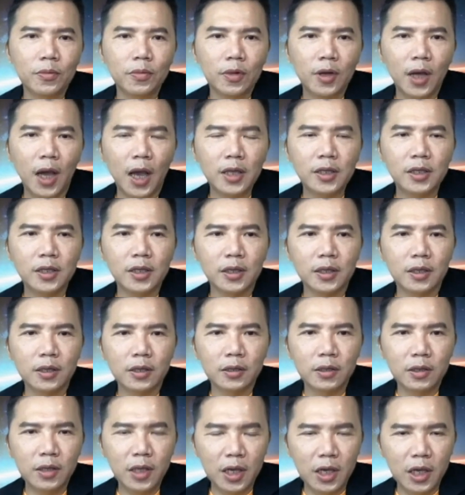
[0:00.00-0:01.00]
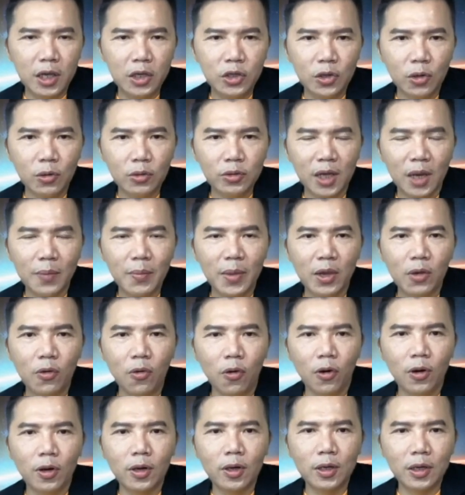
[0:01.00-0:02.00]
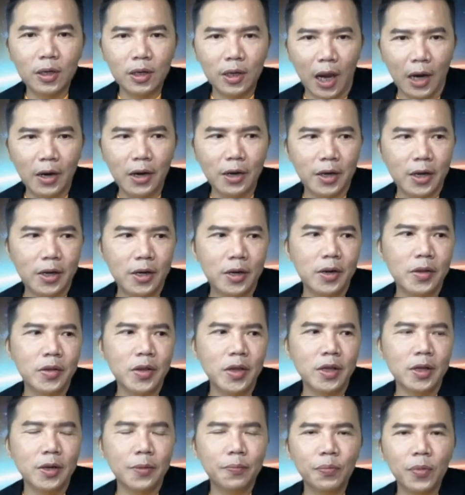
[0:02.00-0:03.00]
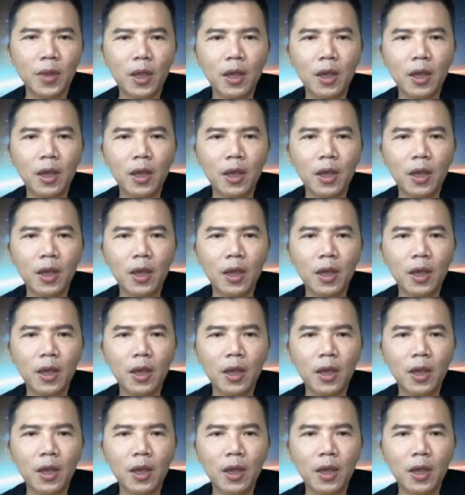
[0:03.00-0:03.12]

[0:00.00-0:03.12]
开始第一宗在美国感染给人类了。